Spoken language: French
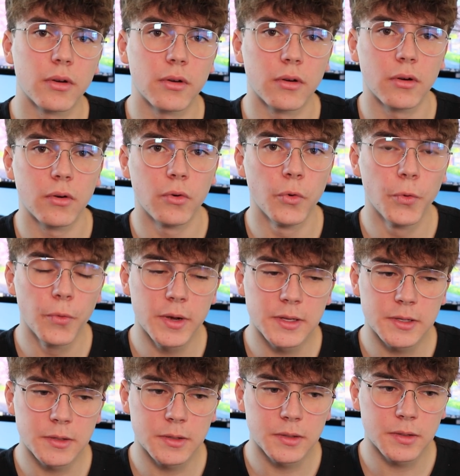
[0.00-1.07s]
EOS euh,
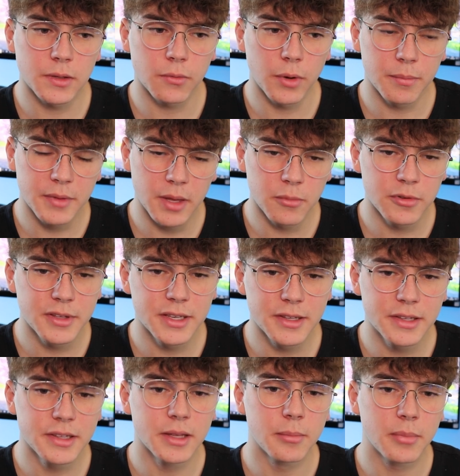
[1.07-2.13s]
e Webcam
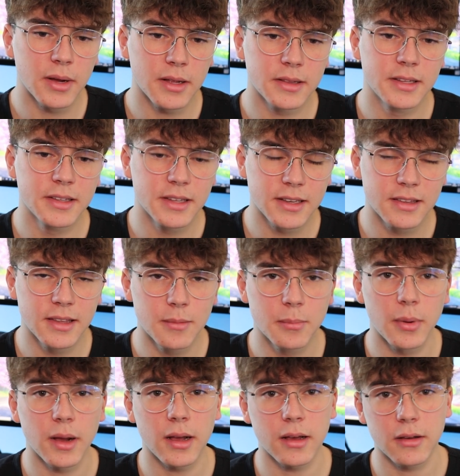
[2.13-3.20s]
Utility n'est pas détecté
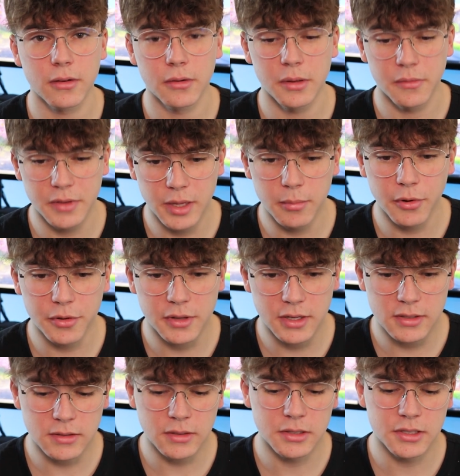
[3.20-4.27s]
par euh, NVIDIA
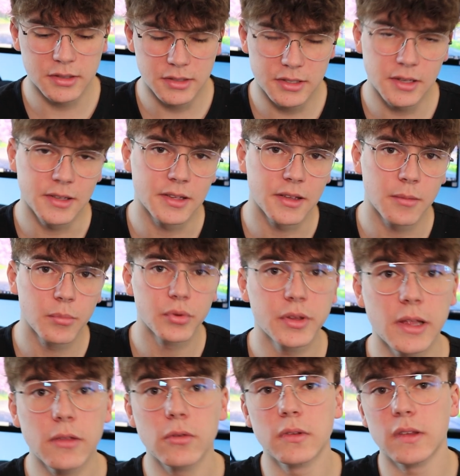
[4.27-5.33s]
Broadcast. J'ai déjà essayé.
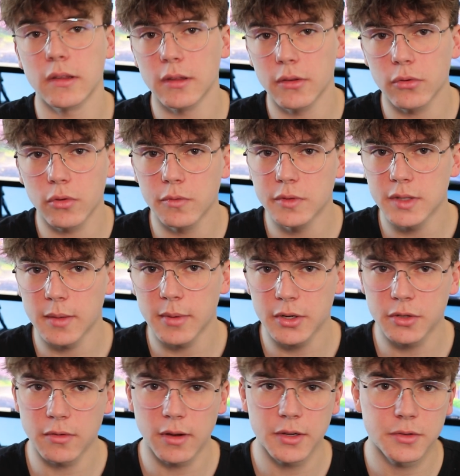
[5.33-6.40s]
Peut-être que certains d'entre vous, ça
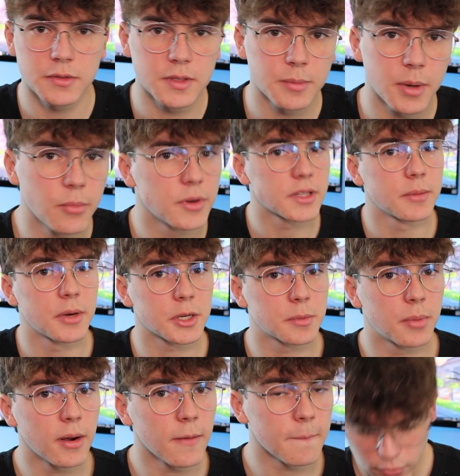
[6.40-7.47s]
marchera. Je ne sais pas, moi, ça
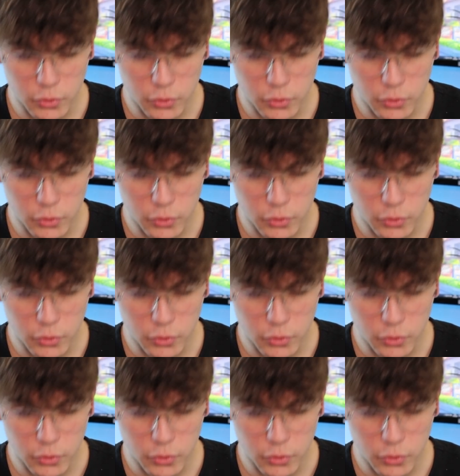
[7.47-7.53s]
marche pas.